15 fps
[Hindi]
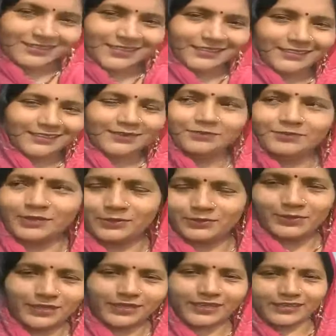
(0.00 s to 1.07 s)
ज़्यादा लंबा
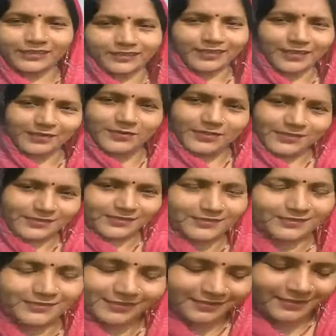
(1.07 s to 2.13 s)
तो नहीं रहेगा बस
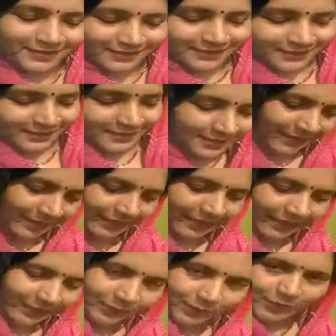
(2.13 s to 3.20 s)

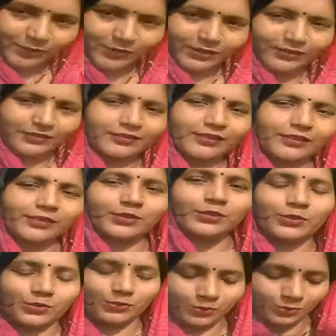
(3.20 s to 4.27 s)
इतना ही पे मैं इंड
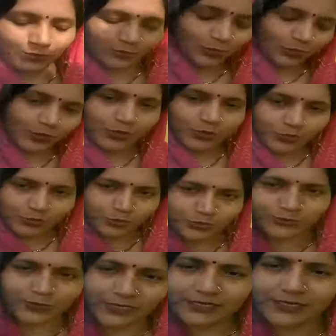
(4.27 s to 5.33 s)
करती हूँ सो
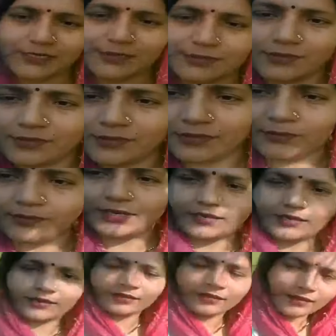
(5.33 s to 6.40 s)
so, प्लीज़
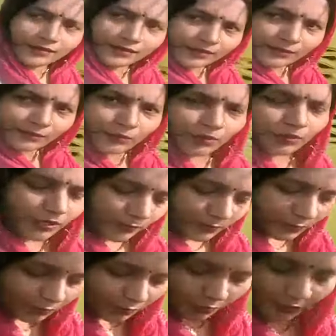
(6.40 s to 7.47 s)
मेरा ब्लॉग
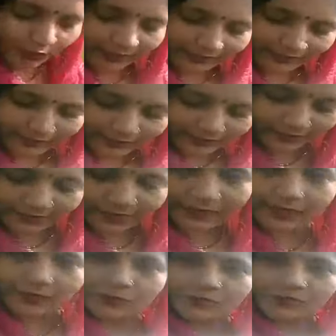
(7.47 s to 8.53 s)
आप लोगों को कैसा लगता है